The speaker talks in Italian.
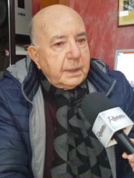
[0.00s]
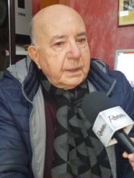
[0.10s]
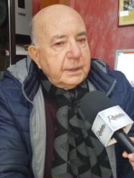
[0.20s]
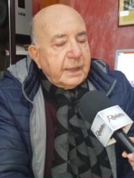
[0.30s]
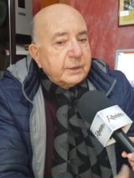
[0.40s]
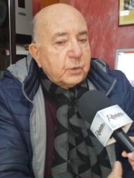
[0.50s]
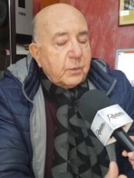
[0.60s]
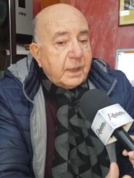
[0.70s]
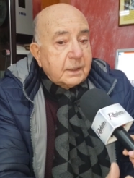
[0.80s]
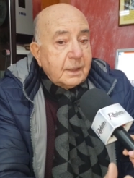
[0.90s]
Intanto
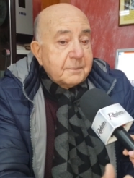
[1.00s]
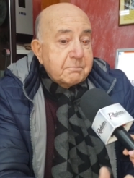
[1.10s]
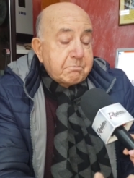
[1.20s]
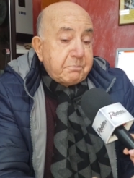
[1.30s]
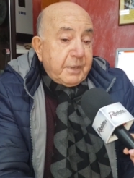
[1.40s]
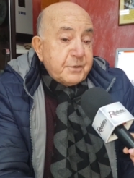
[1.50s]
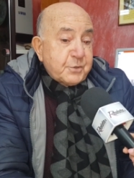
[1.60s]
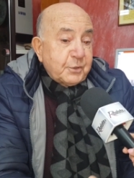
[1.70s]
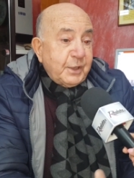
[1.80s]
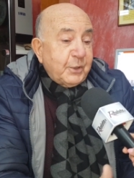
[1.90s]
guarda,
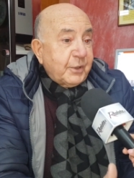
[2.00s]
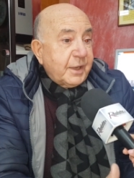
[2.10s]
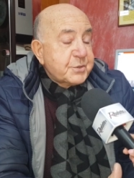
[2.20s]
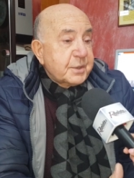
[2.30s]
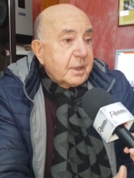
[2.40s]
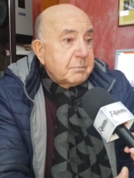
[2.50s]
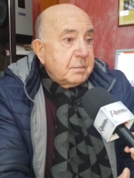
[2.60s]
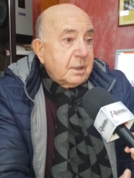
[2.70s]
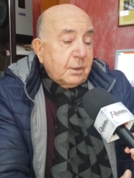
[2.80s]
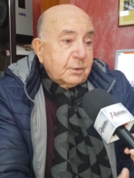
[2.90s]
penso di non essere
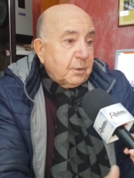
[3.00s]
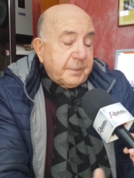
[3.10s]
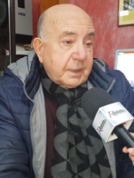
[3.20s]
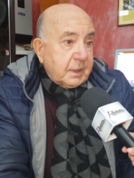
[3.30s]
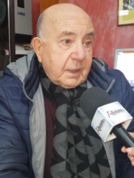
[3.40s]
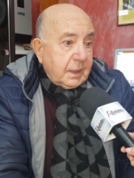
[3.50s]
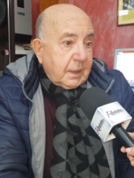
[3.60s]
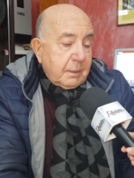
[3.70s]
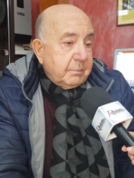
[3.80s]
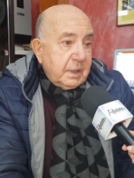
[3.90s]
bigotto perché
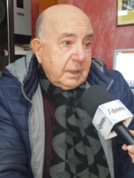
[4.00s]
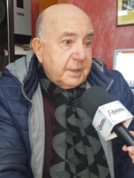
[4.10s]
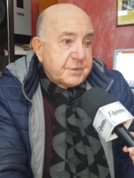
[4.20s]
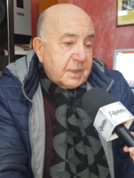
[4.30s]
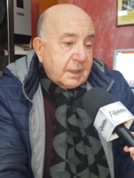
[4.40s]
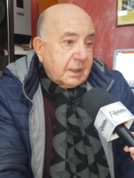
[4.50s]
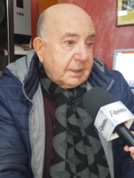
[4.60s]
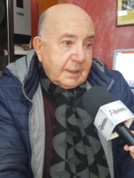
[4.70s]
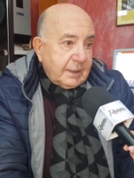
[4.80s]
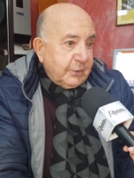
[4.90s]
la bellezza anche
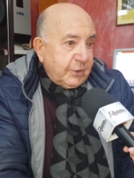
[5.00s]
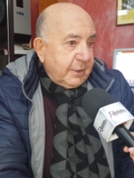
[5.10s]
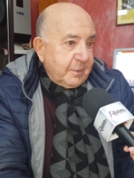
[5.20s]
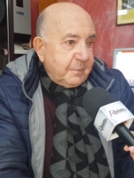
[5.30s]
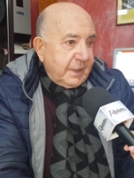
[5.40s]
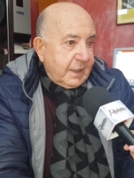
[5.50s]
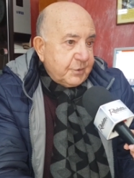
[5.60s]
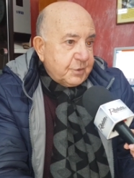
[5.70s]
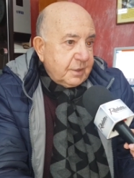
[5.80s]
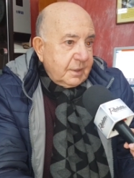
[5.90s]
della donna mi
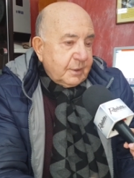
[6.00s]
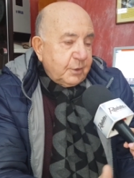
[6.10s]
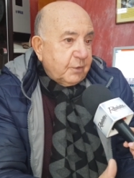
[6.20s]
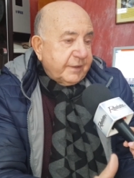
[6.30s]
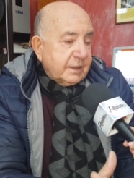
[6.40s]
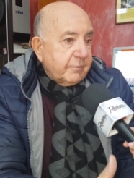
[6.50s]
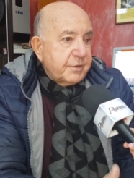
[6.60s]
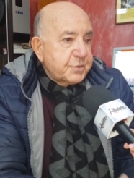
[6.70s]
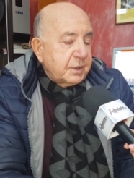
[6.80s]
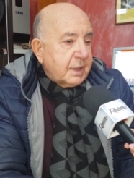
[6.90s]
piace. Io vado a
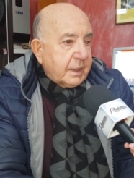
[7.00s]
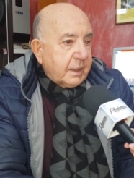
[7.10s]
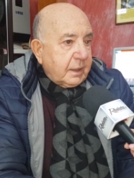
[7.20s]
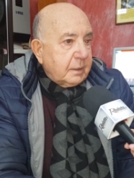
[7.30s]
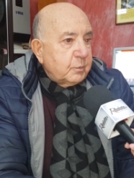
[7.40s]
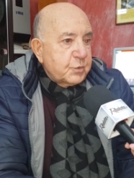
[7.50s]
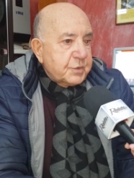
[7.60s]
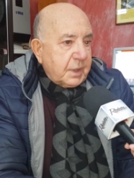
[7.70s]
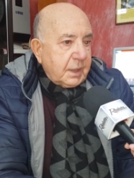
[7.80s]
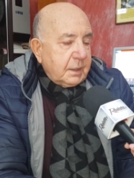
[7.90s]
visitare i
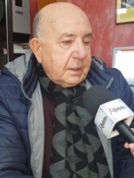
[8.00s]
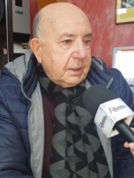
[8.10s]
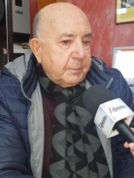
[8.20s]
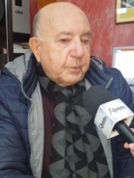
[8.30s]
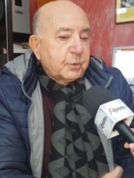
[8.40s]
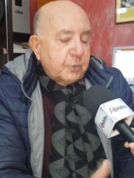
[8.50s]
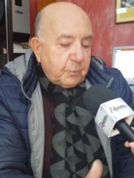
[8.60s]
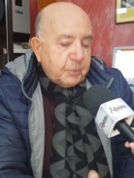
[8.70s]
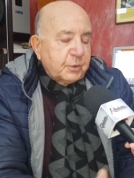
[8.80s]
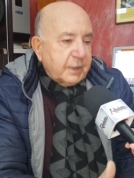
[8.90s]
musei, porto, ho
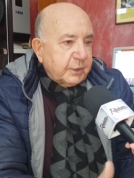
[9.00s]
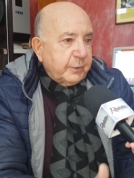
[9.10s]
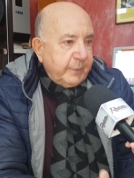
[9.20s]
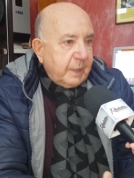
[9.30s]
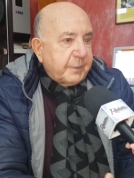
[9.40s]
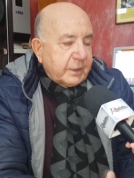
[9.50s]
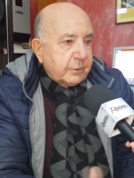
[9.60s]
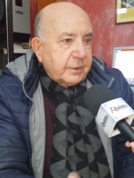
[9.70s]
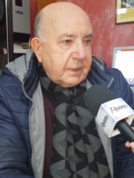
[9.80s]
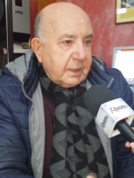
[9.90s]
portato i miei
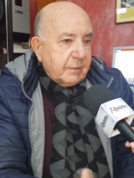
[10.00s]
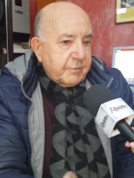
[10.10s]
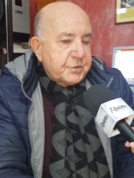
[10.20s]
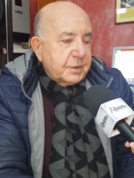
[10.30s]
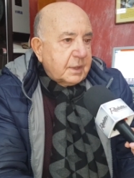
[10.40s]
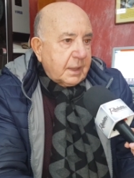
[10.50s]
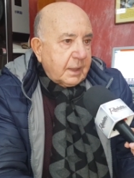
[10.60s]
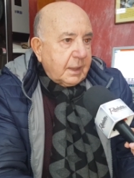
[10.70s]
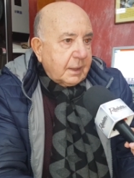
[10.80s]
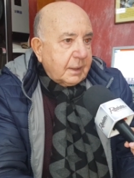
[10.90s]
parrocchiani a
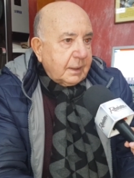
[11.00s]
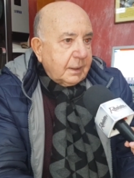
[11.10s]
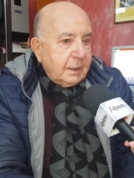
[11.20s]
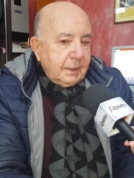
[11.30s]
visitare anche